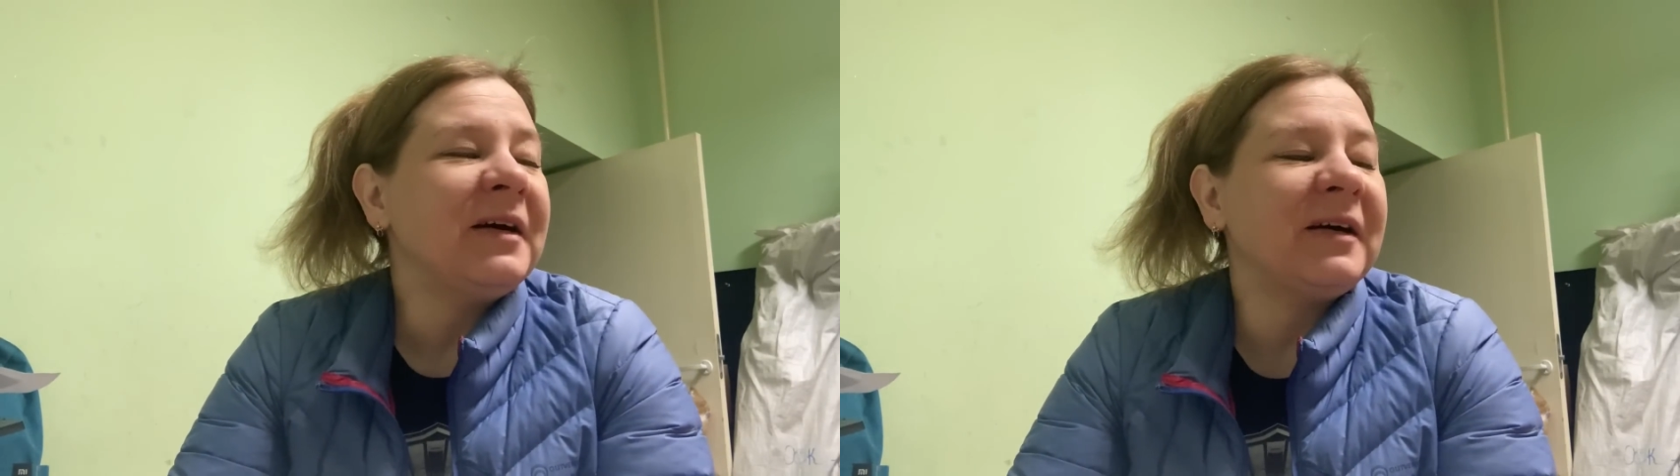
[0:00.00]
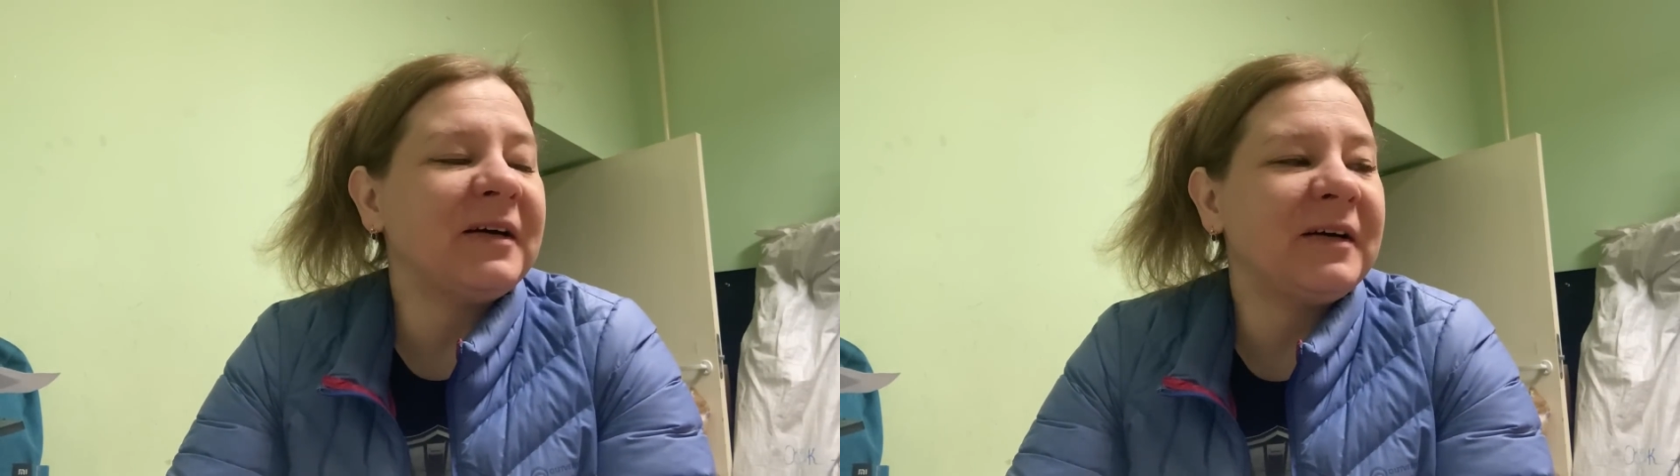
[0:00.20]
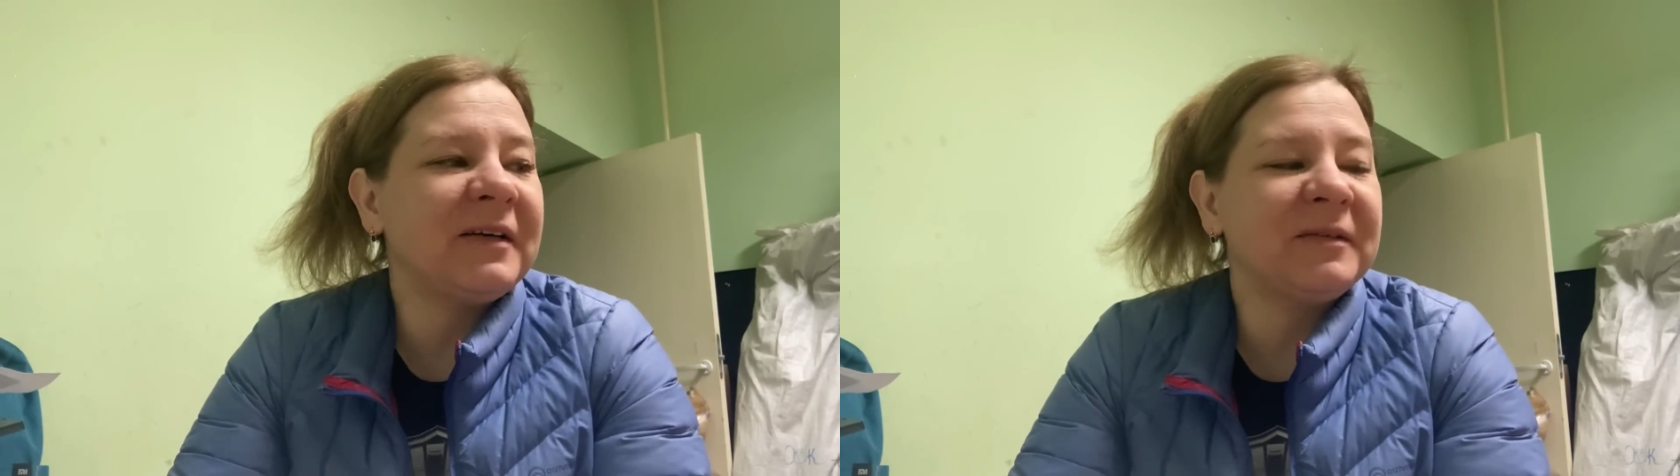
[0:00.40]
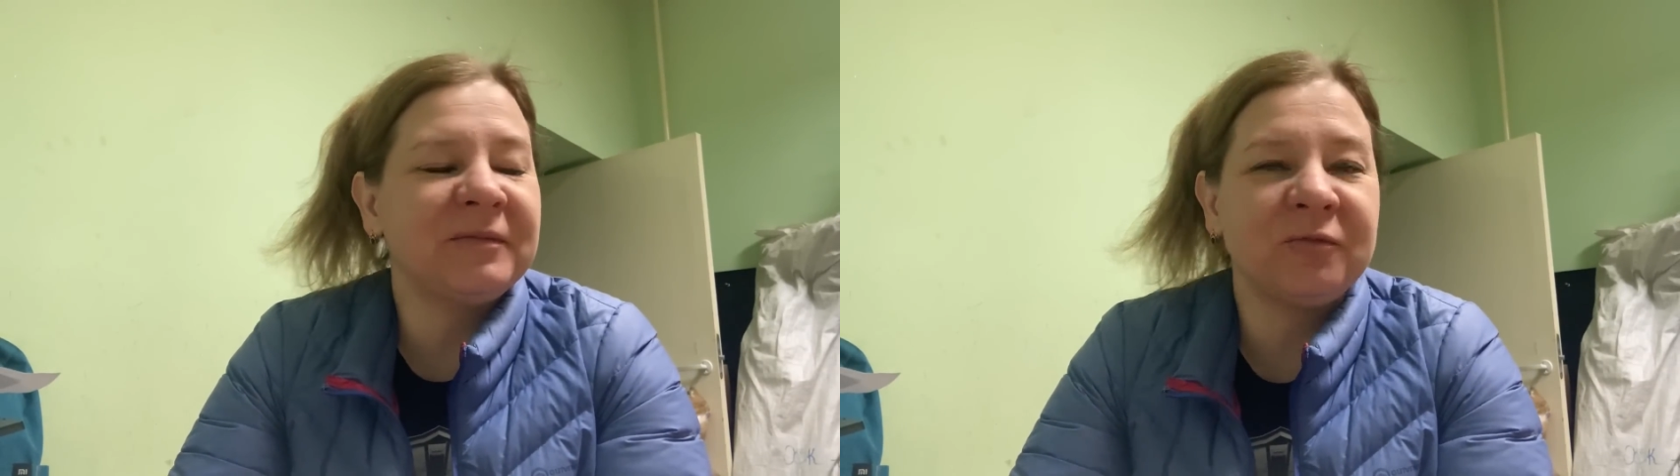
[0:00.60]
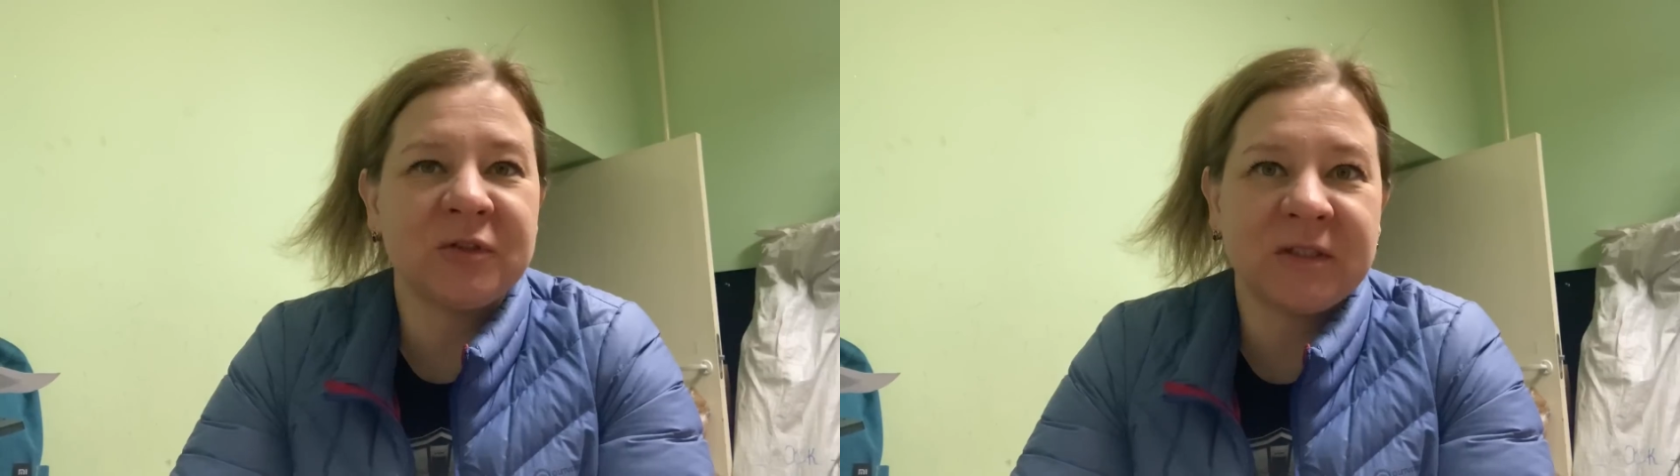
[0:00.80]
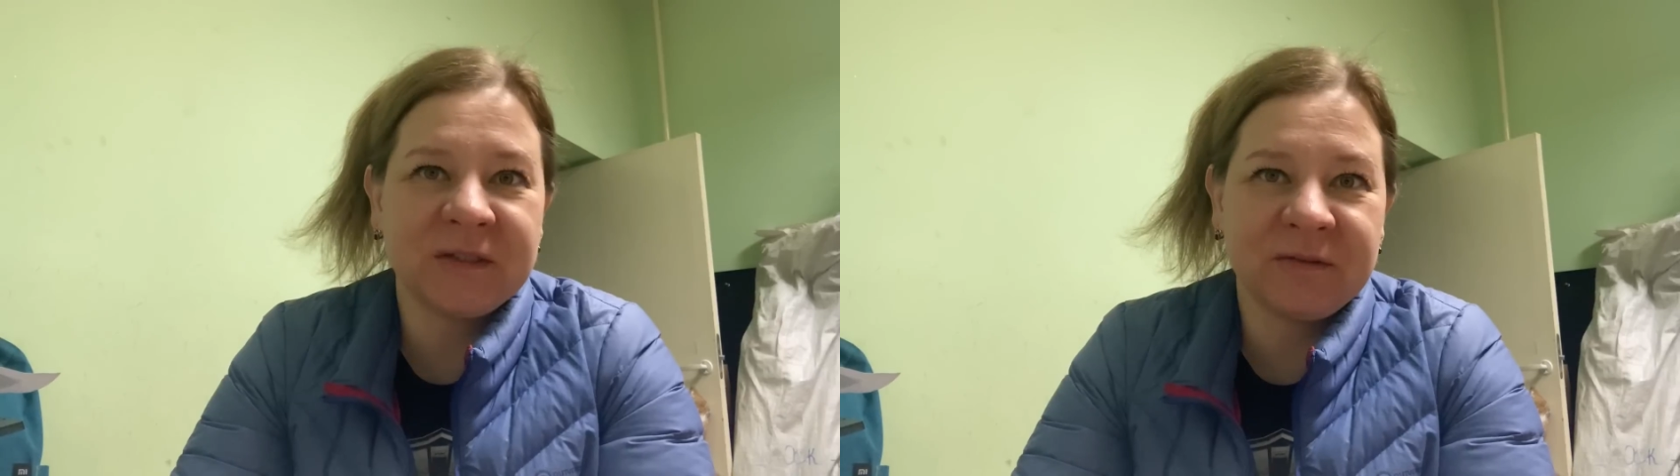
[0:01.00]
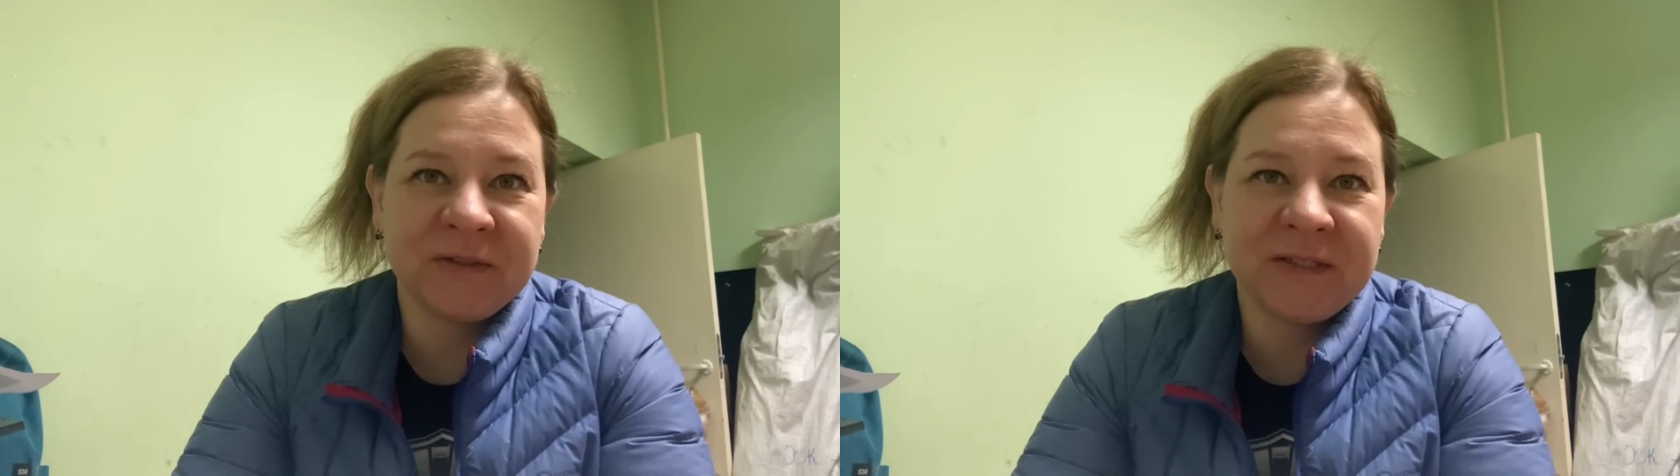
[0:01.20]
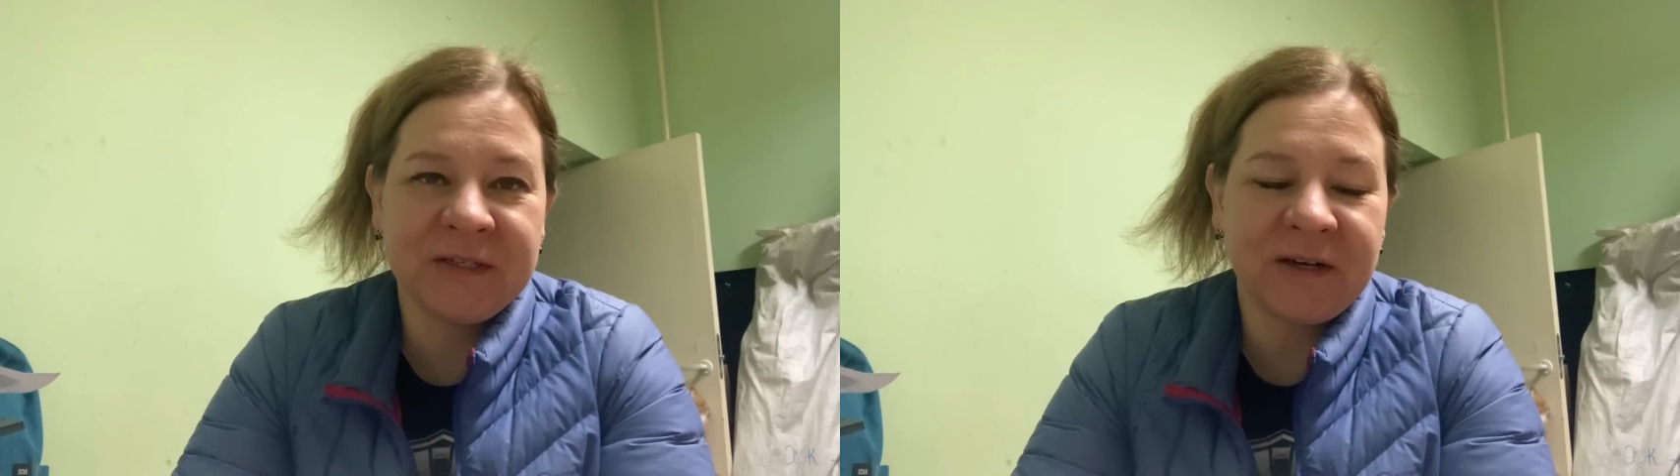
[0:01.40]
а, вот
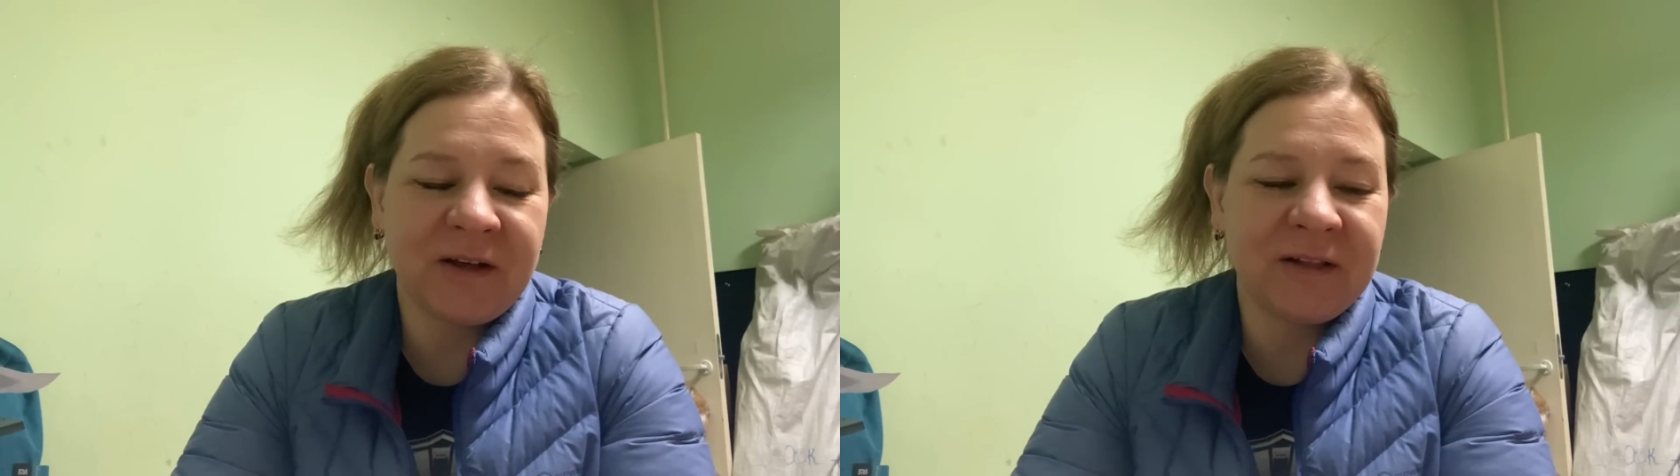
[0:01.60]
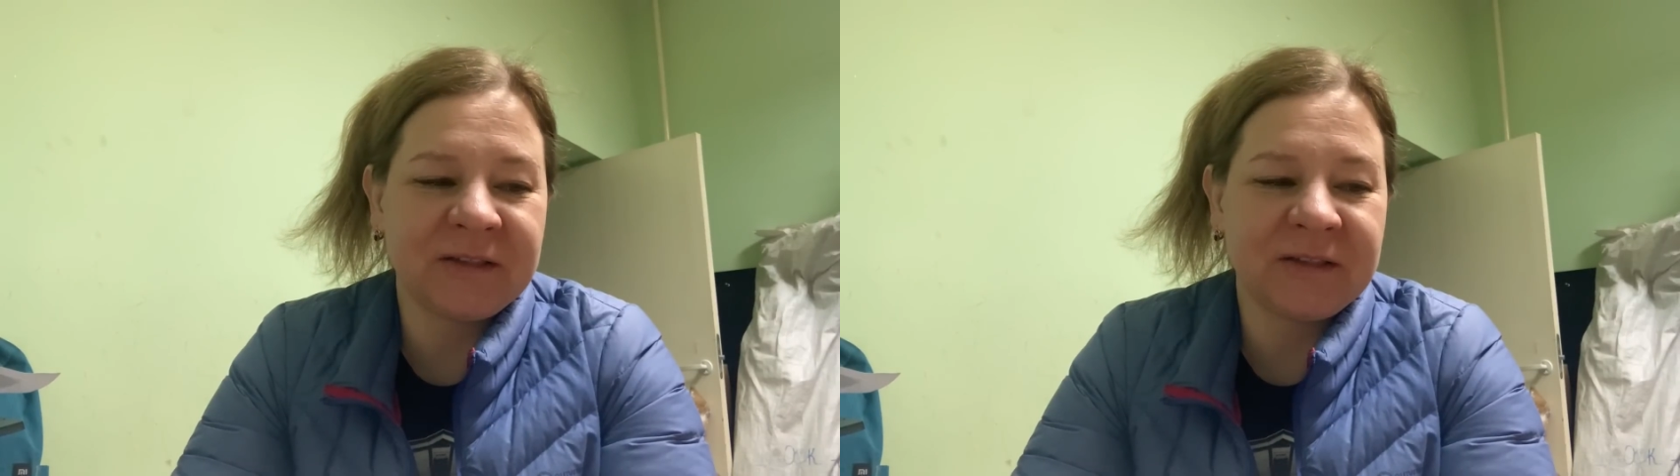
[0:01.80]
возникало